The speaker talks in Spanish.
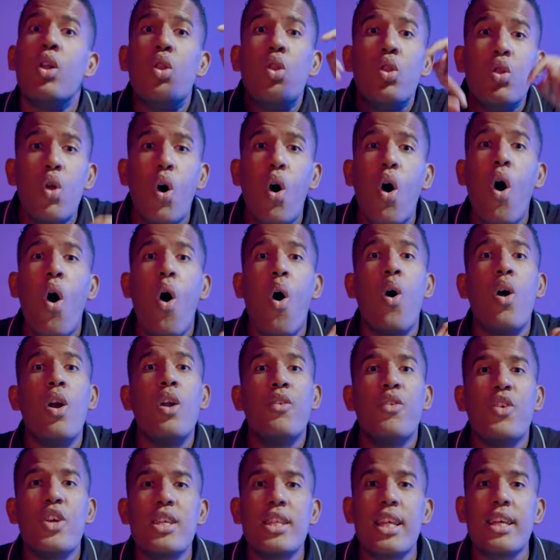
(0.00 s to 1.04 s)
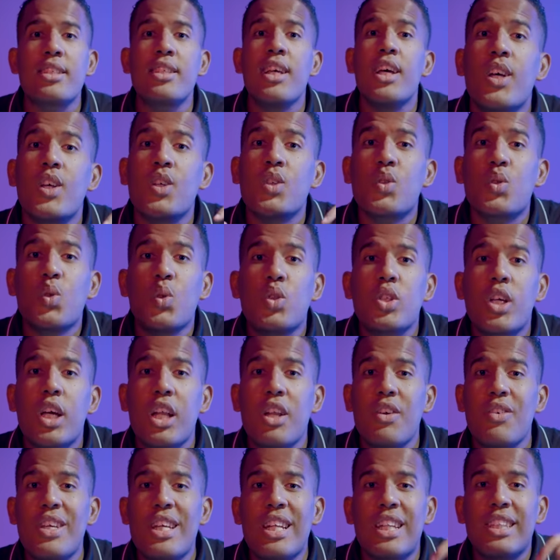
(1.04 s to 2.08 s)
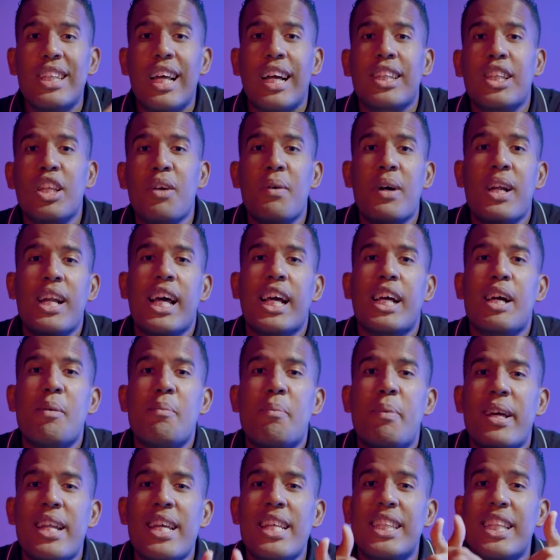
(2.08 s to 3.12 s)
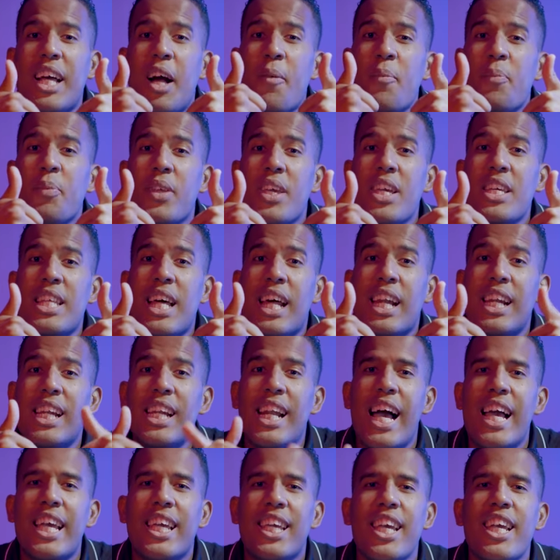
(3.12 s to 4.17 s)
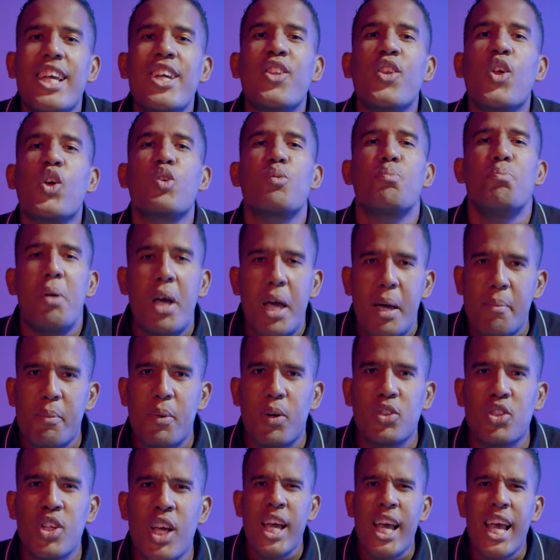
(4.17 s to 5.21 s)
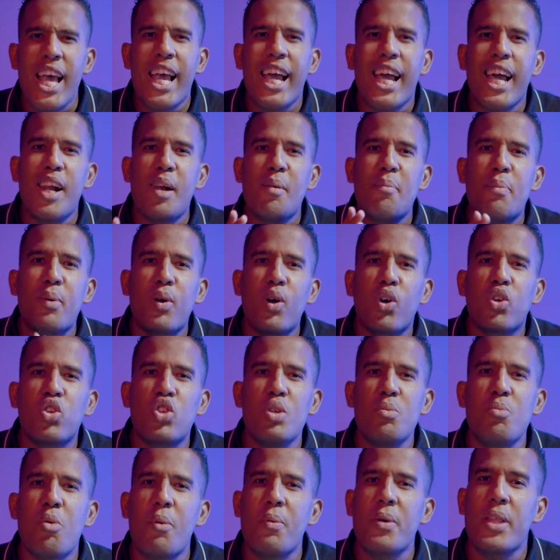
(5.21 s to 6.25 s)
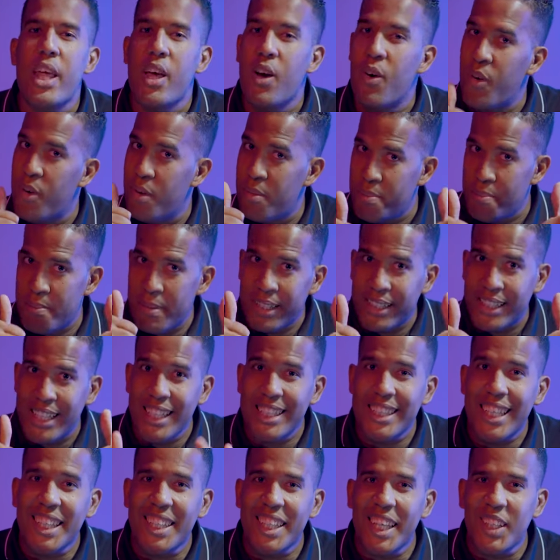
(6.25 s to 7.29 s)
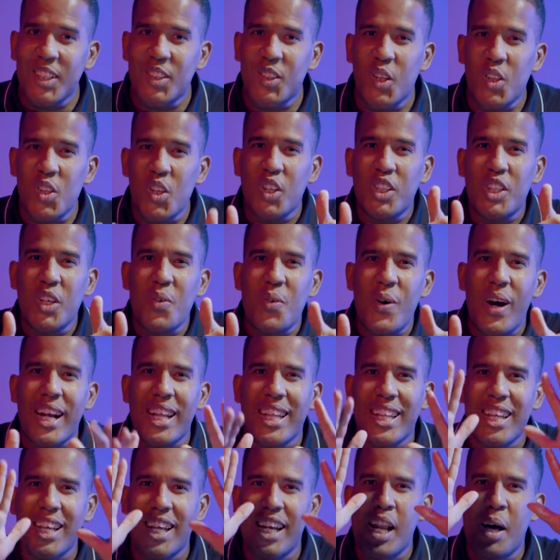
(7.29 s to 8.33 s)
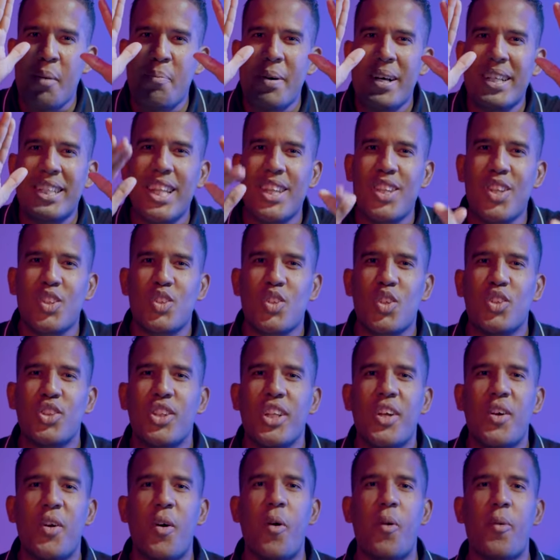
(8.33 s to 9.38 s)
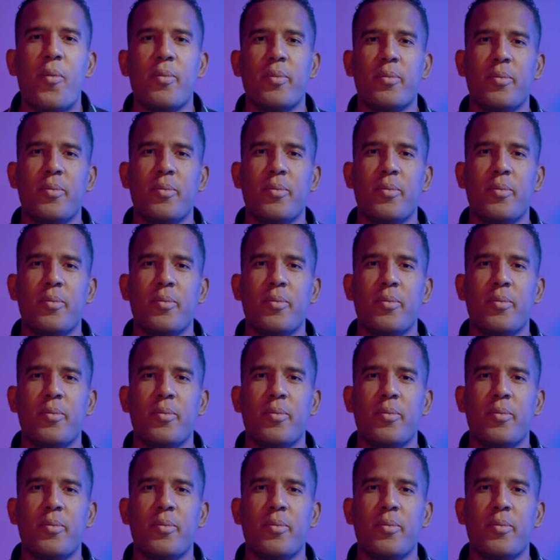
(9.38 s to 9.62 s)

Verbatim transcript: no olvides suscribirte, activar la campanita y darle like. Y nos vemos en el próximo video. Mantente atento. Dios te guarde. La paz de Dios contigo.